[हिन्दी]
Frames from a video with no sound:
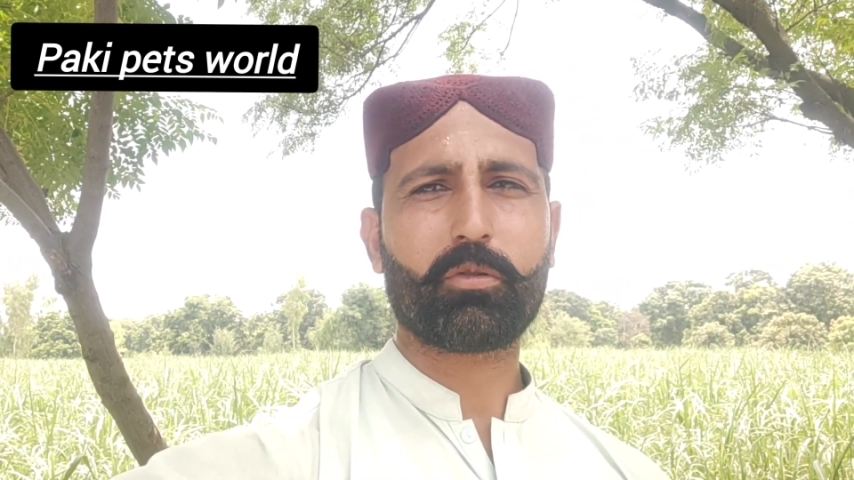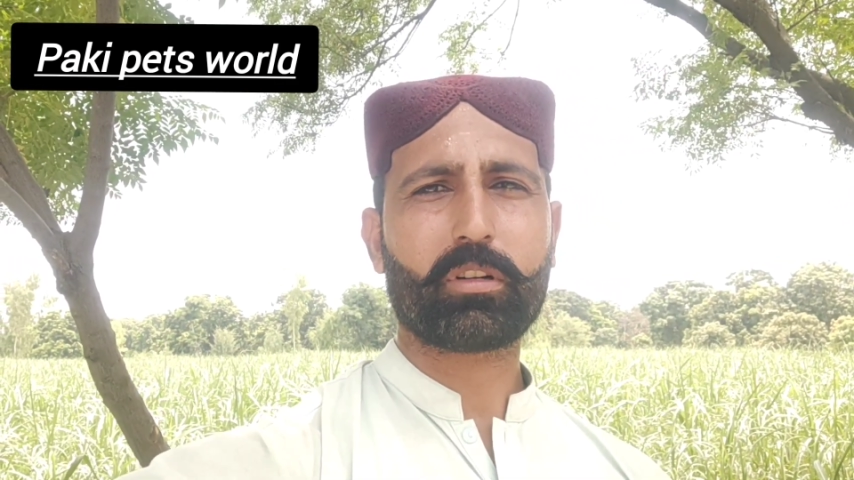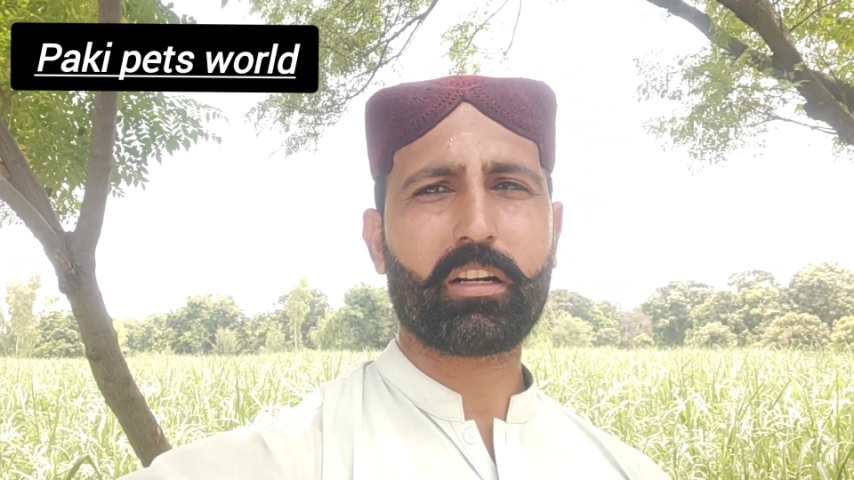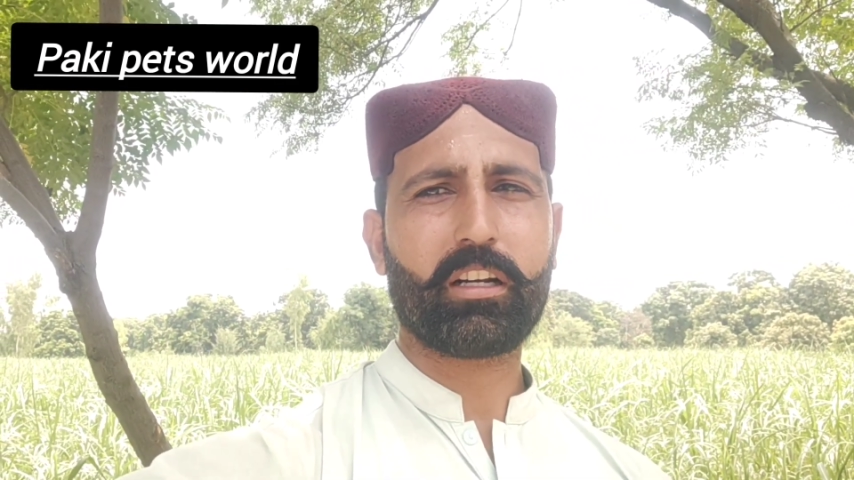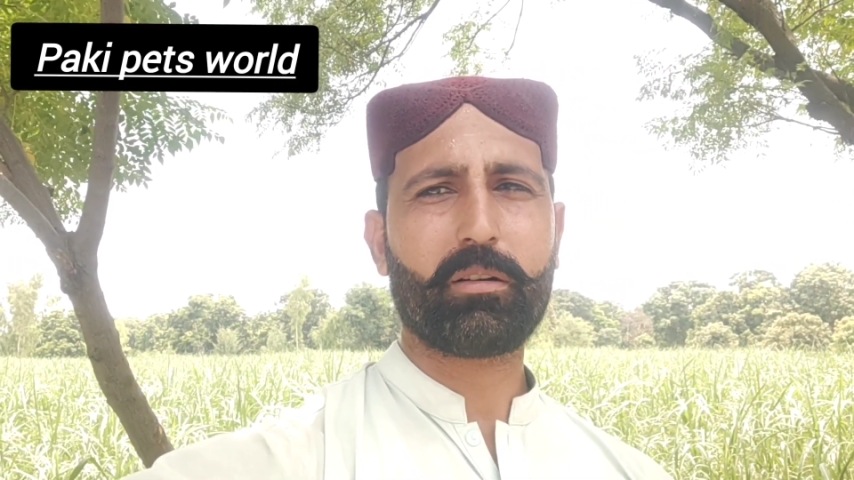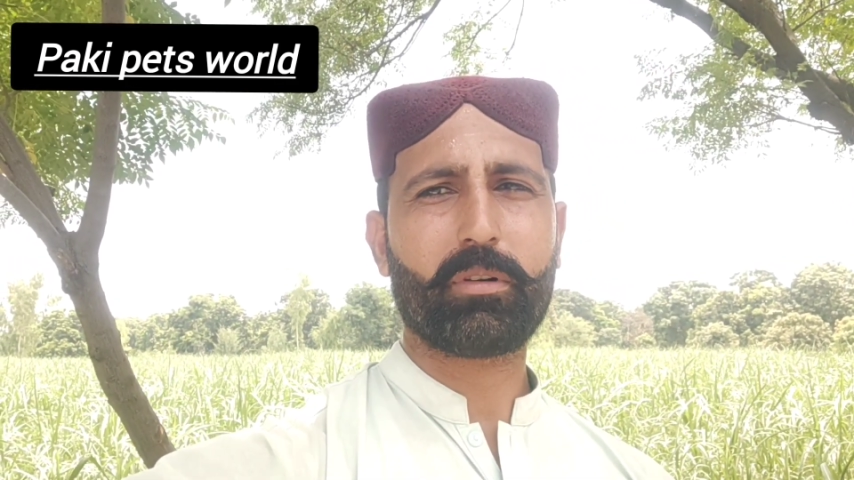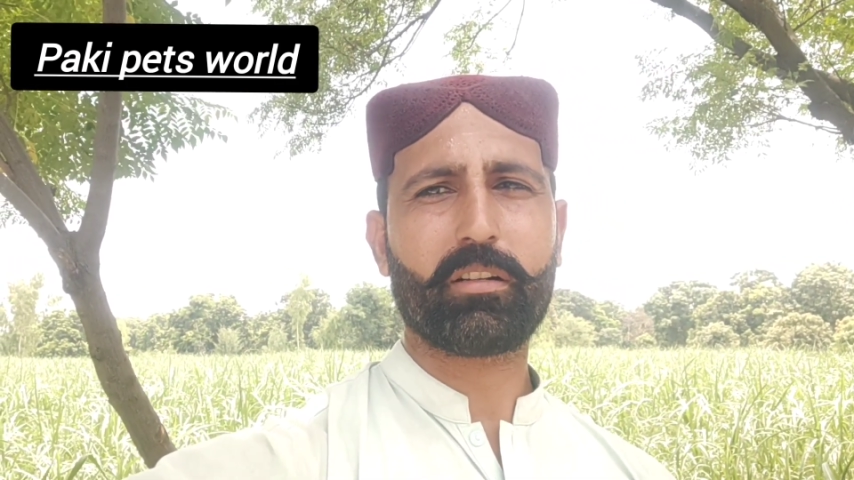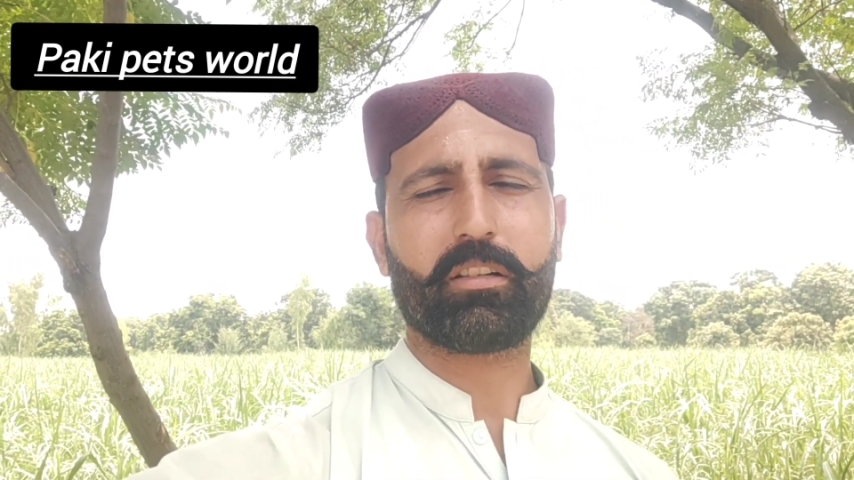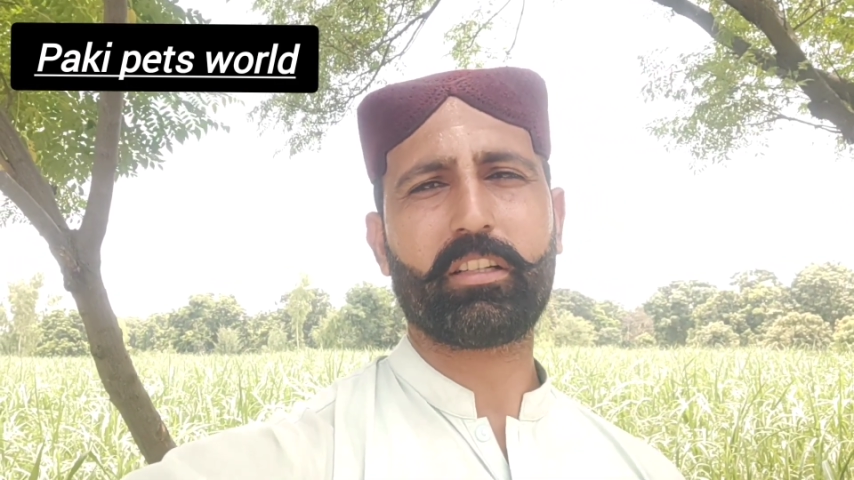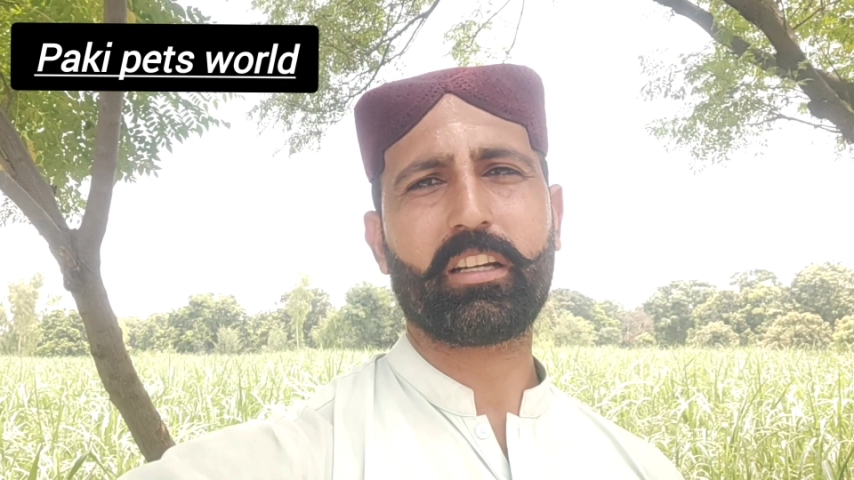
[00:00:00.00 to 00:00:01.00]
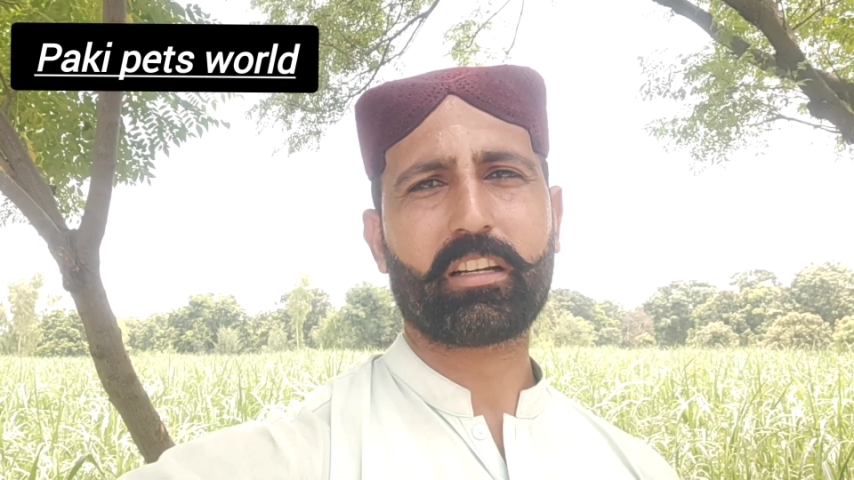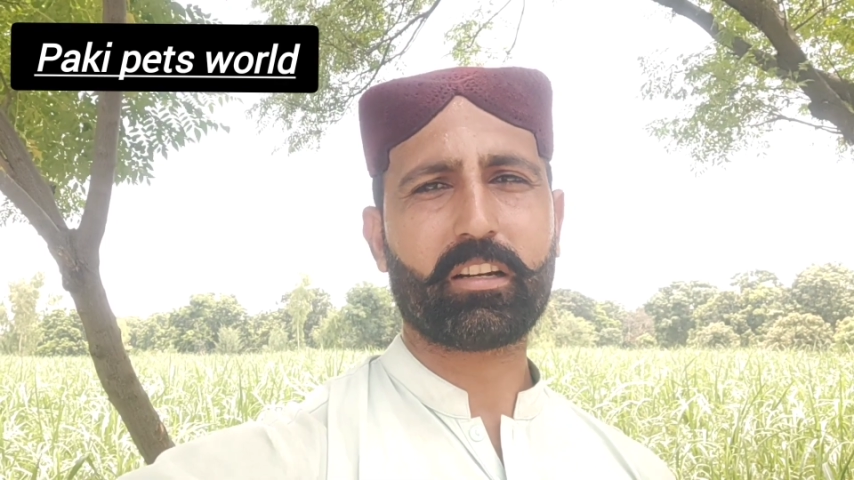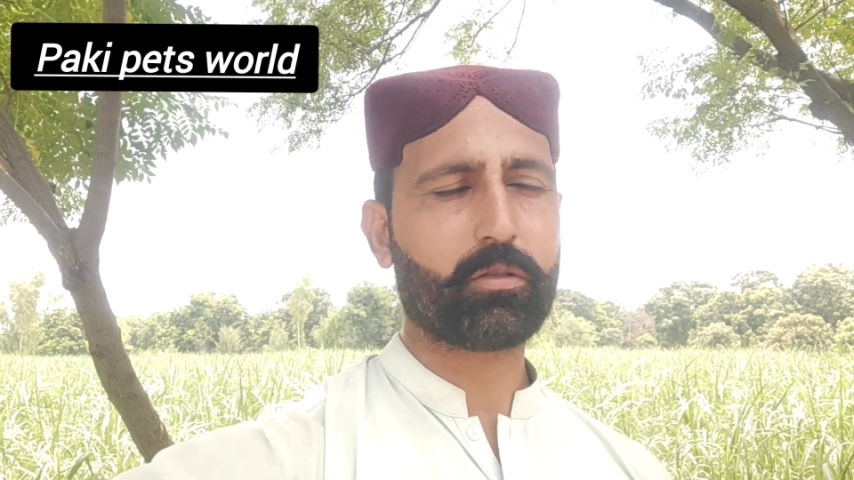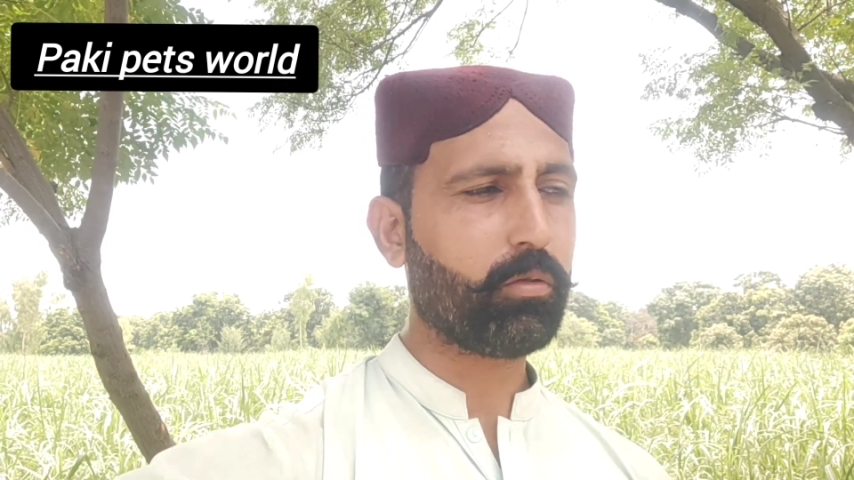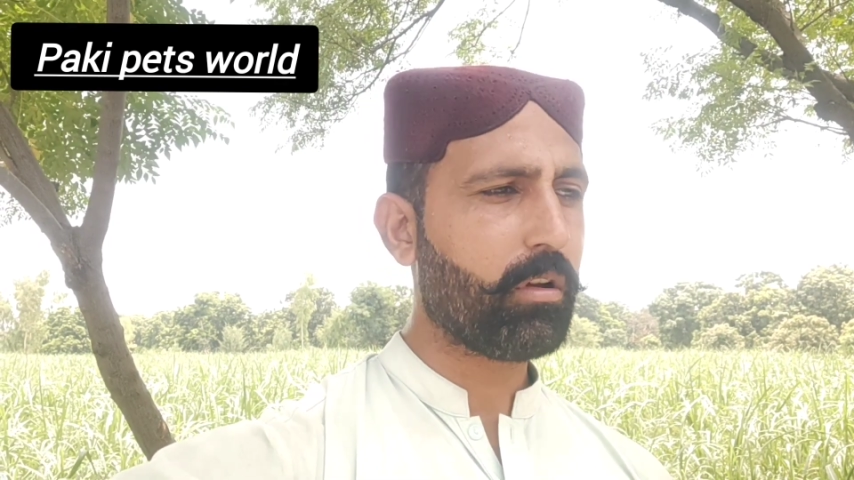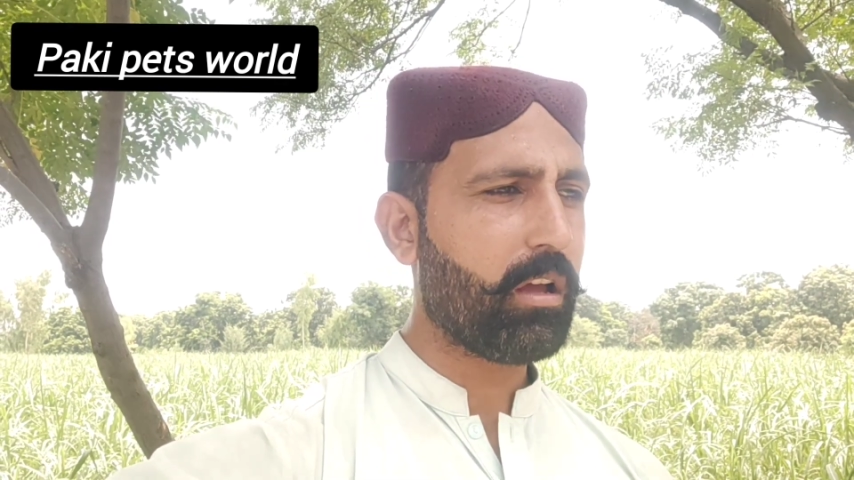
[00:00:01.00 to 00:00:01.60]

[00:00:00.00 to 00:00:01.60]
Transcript: भी उसका ट्रीटमेंट शेयर कर दूँ